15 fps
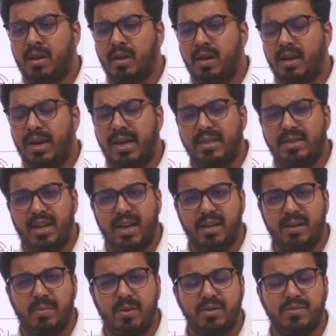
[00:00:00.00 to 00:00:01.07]
आ, ऐसा
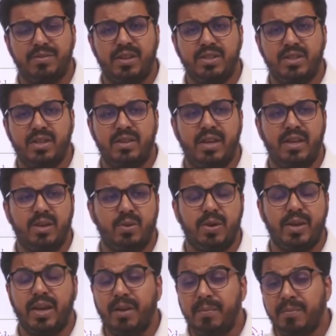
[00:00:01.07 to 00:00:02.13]
एटमॉस्फेयर जनरेट हो
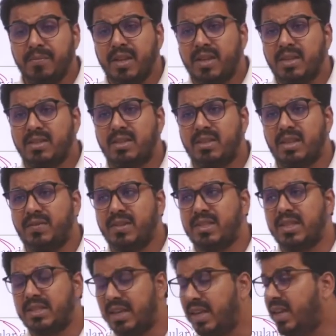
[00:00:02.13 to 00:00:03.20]
गया जिसकी
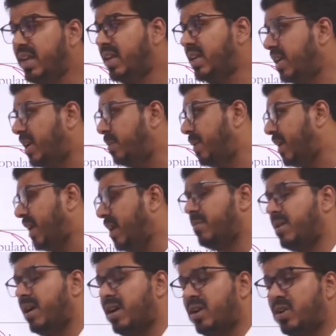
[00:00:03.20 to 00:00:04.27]
वजह से इट
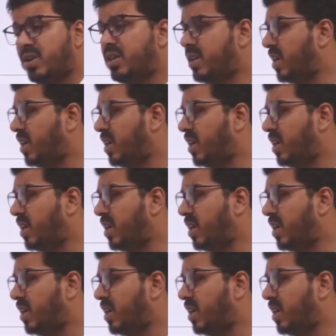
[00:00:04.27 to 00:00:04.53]
बिकेम अ गुड